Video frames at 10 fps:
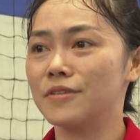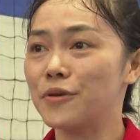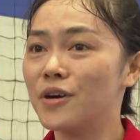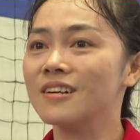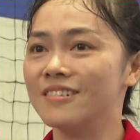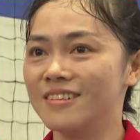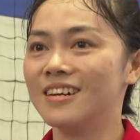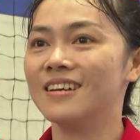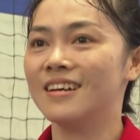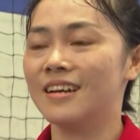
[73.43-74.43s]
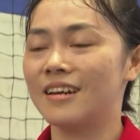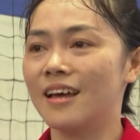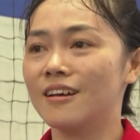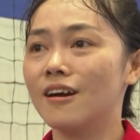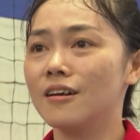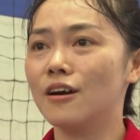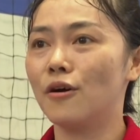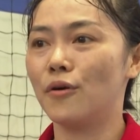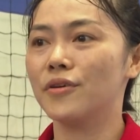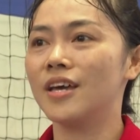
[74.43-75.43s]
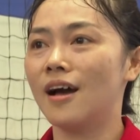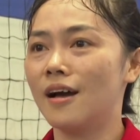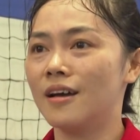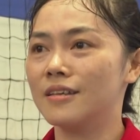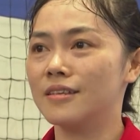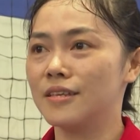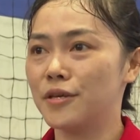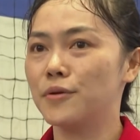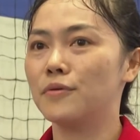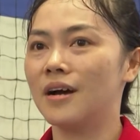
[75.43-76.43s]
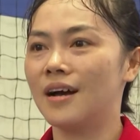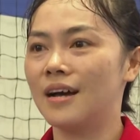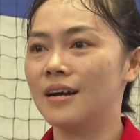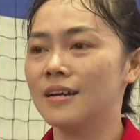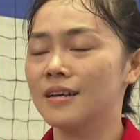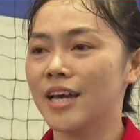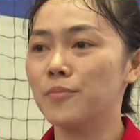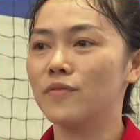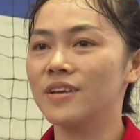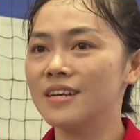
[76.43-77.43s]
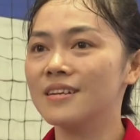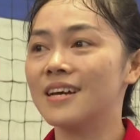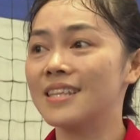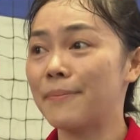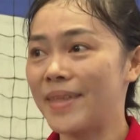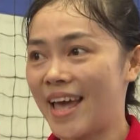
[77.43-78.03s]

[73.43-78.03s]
nhiều hơn nữa để có cơ hội cho nhiều cán bộ viên chức tham